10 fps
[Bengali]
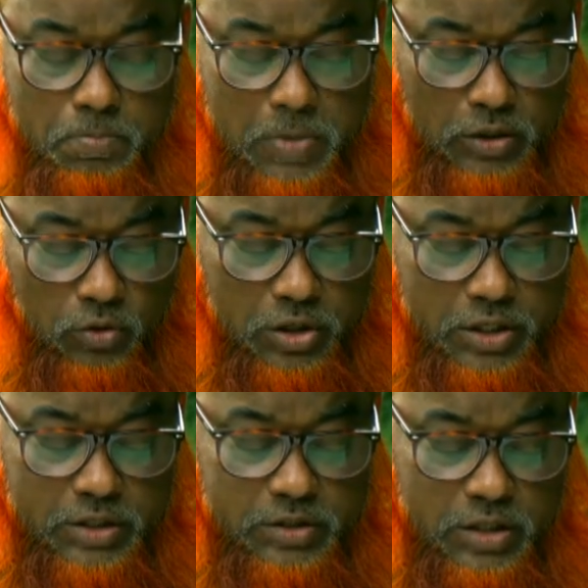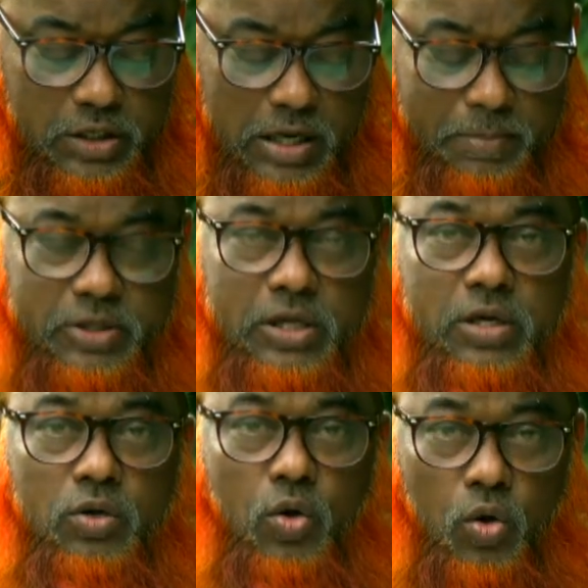পালনের ক্ষেত্রে আমাদের
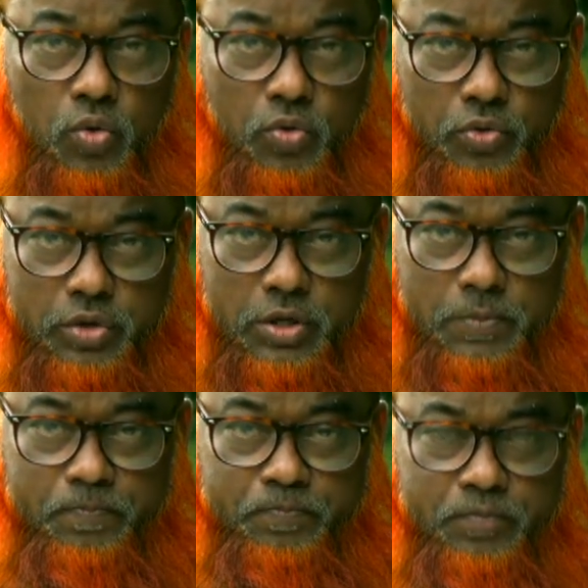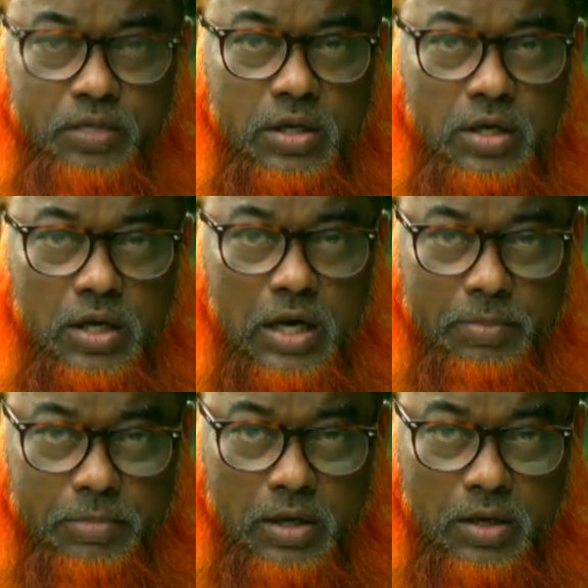করণীয় কী
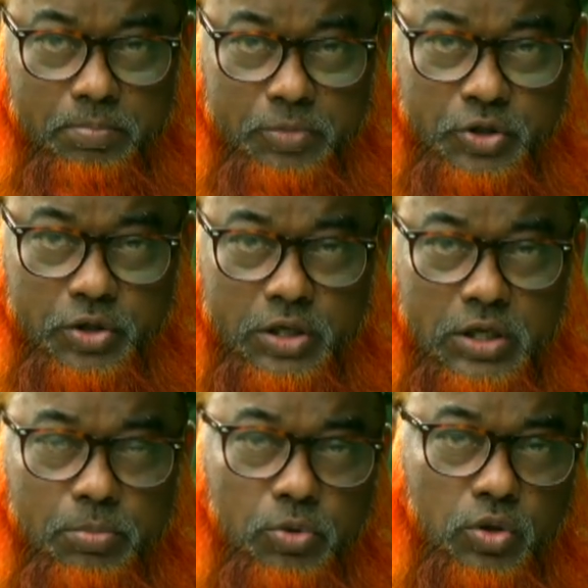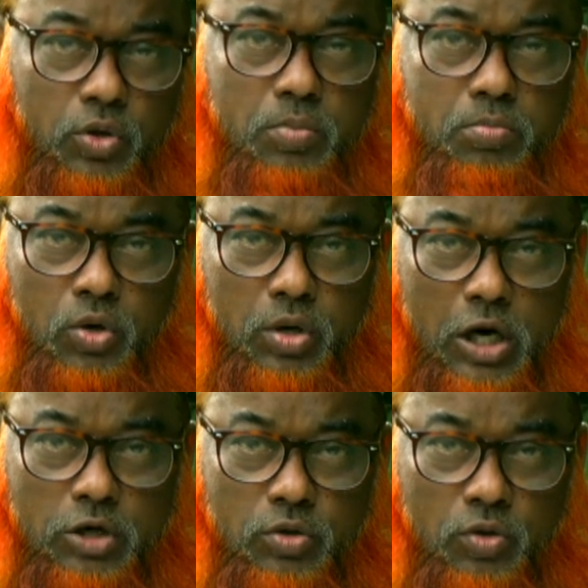আমরা বিষয়টিকে বোধগম্য
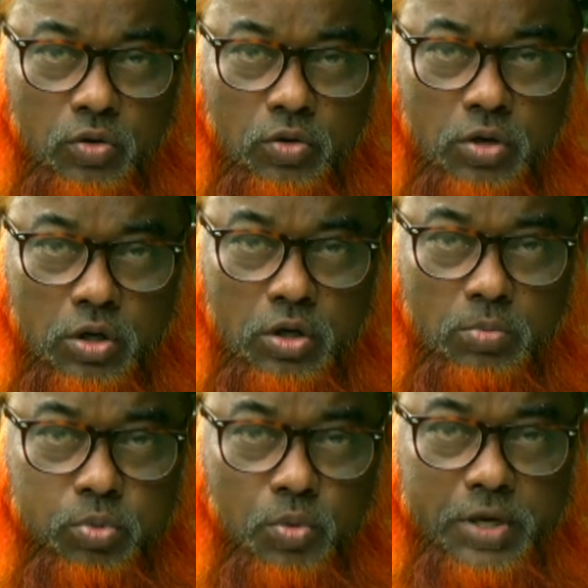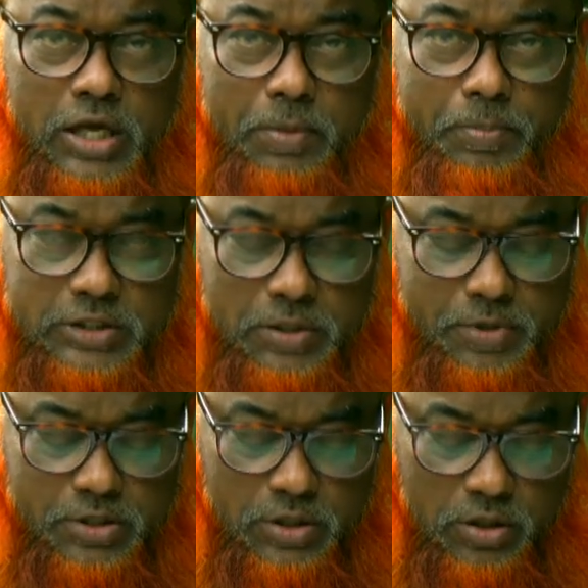করার জন্য ভূমিকার
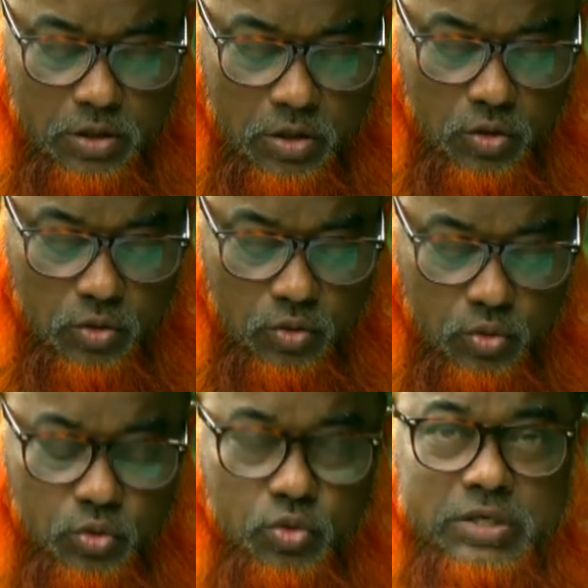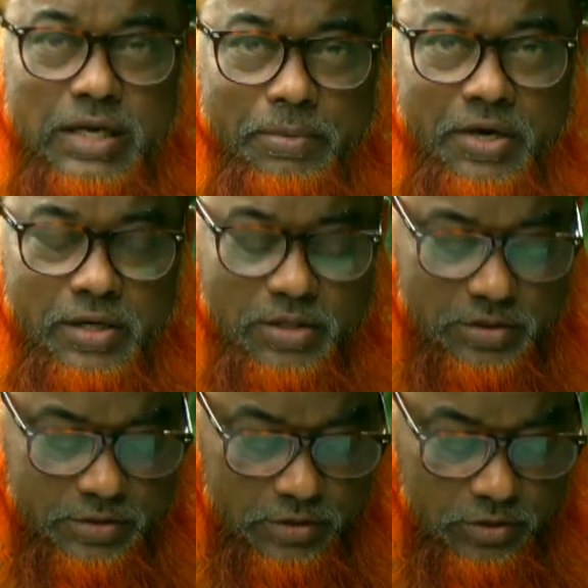পাশাপাশি দুটো সাবহেড দিয়েছি